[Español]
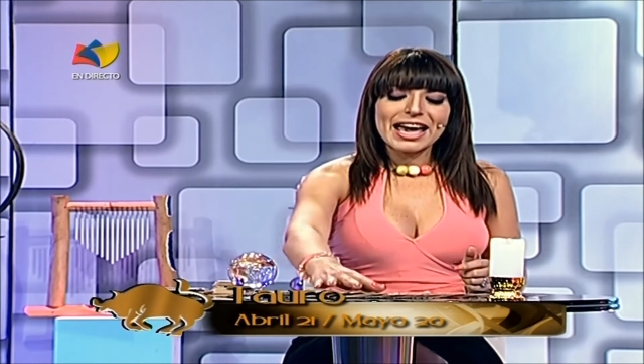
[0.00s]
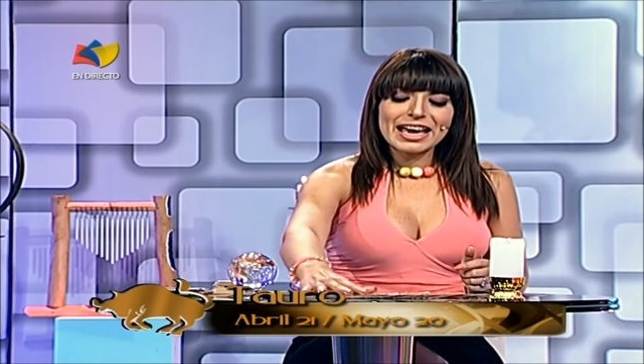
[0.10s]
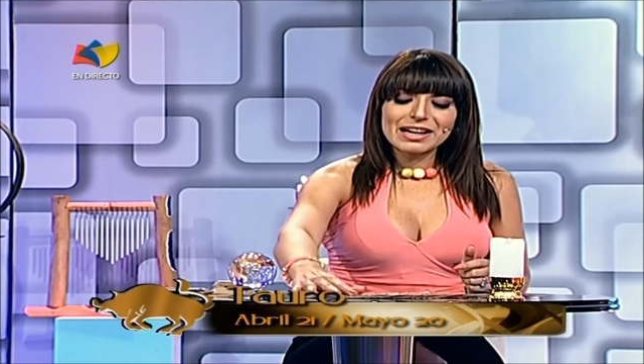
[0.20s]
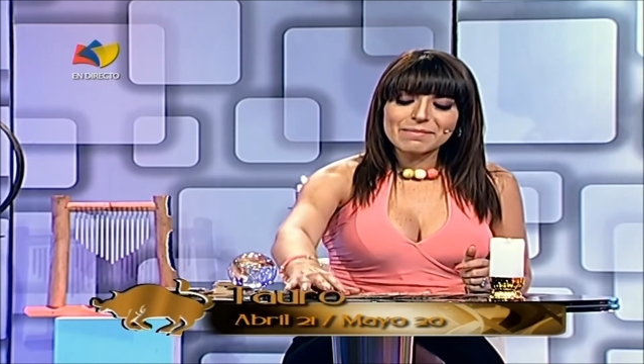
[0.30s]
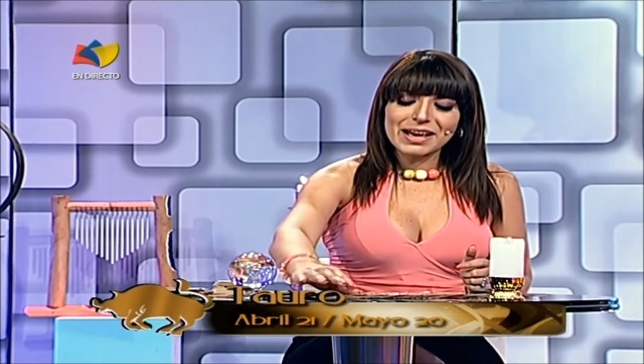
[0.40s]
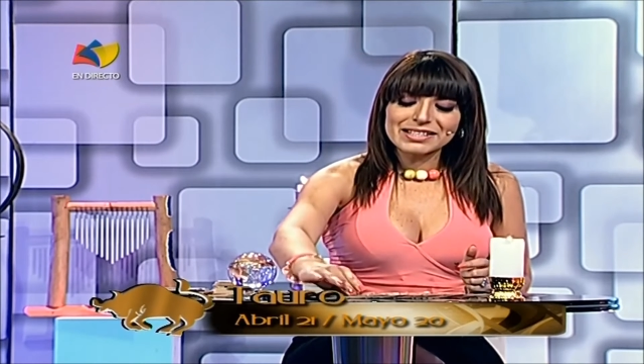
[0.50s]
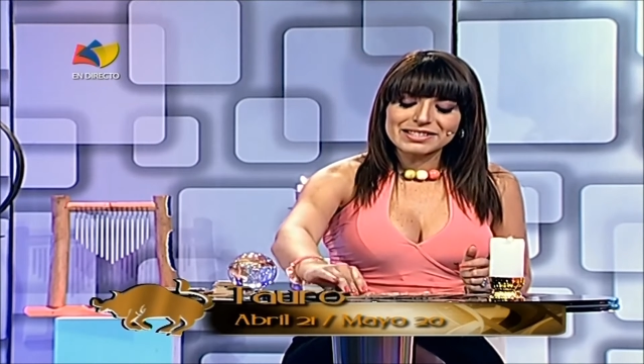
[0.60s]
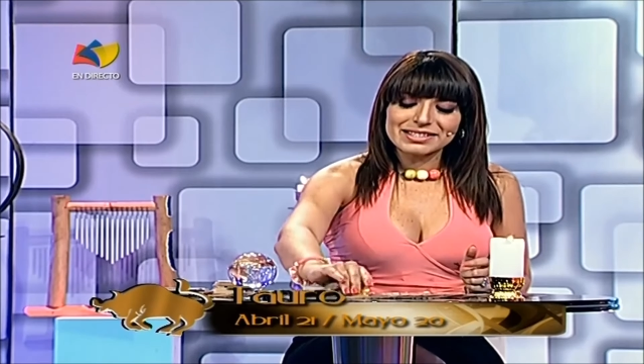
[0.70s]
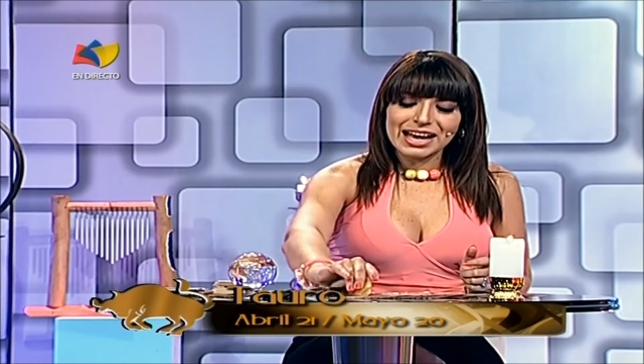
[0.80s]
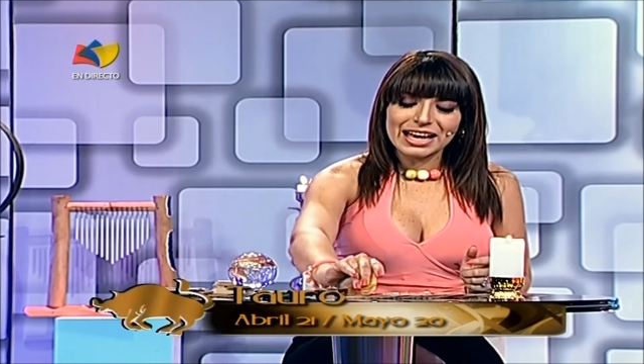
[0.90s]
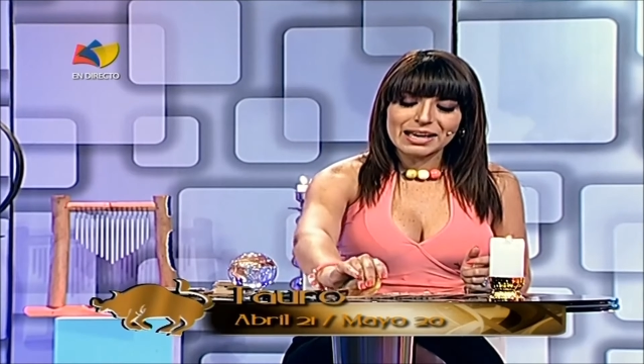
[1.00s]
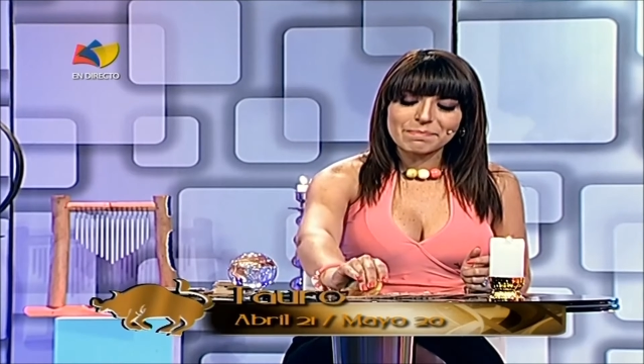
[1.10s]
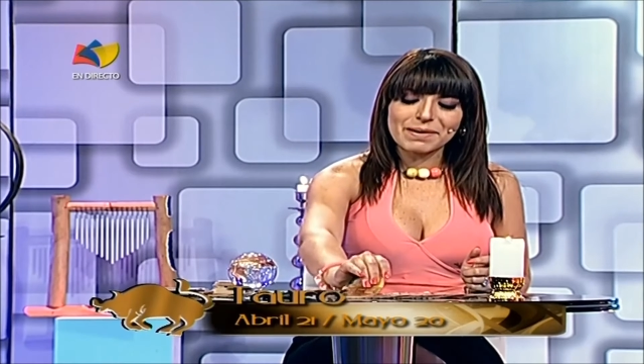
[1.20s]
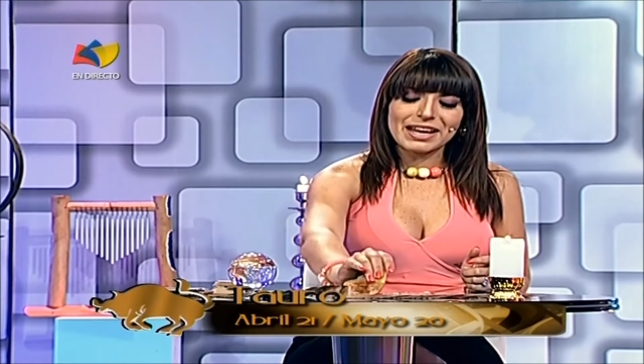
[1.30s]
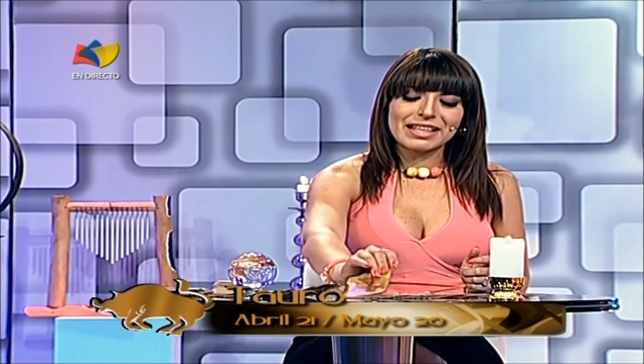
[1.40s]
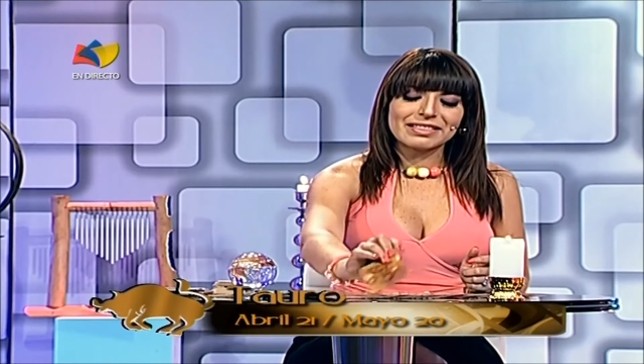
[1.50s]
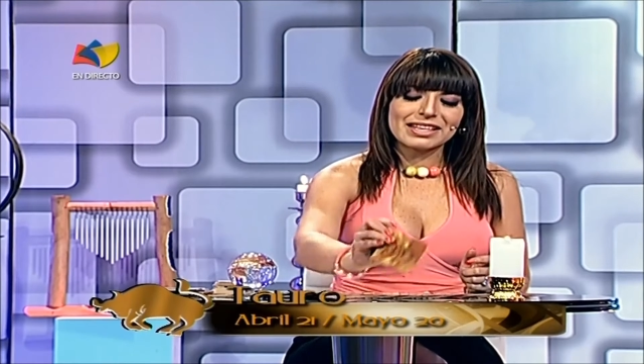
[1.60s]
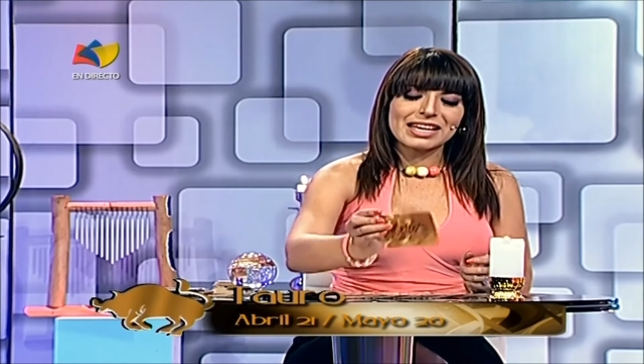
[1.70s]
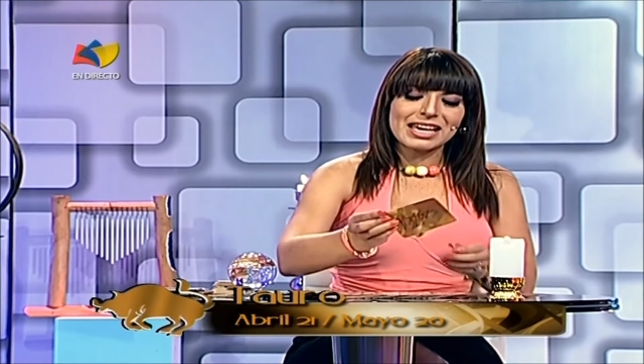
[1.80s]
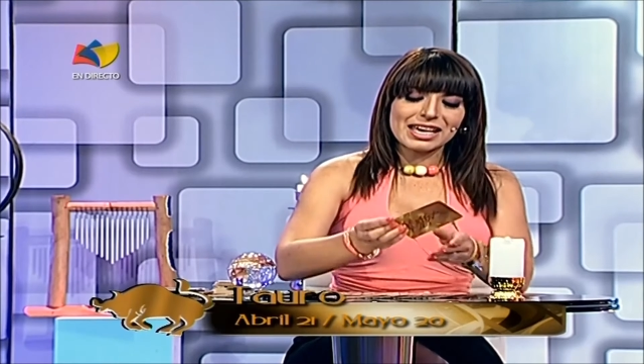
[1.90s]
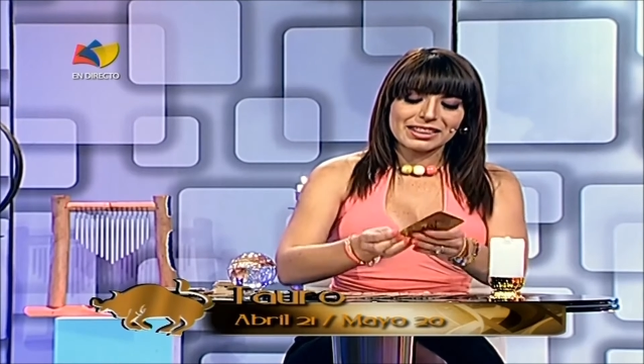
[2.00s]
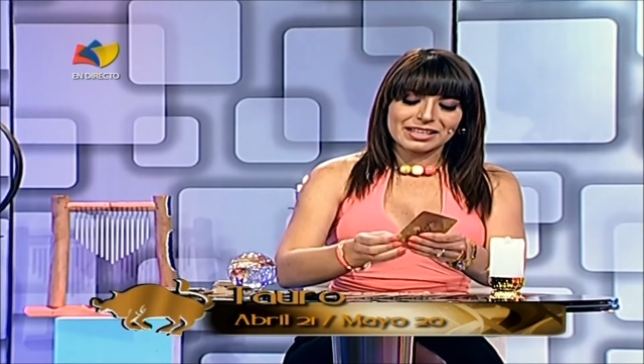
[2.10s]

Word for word: El mensaje para ti